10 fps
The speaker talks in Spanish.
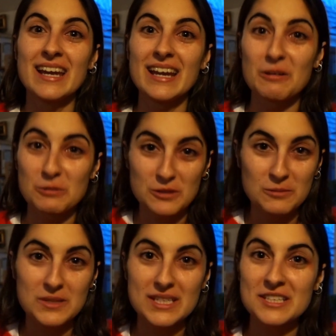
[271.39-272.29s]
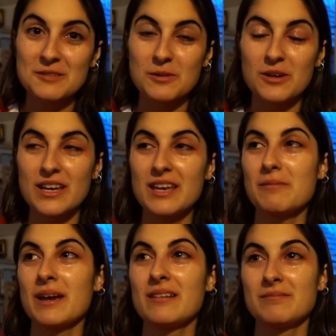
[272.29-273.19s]
le gustó muchísimo y
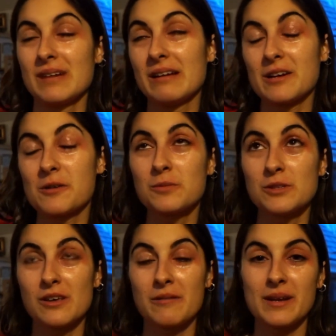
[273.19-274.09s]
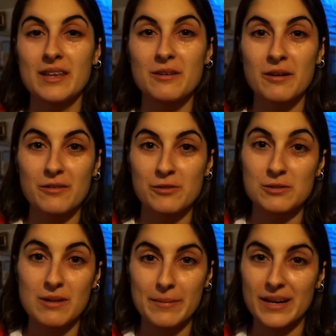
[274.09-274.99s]
me, me alegro mucho de haber ido, aunque
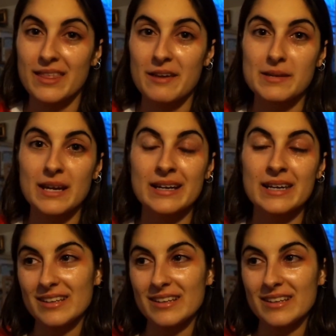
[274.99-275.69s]
fuese una paliza de viaje.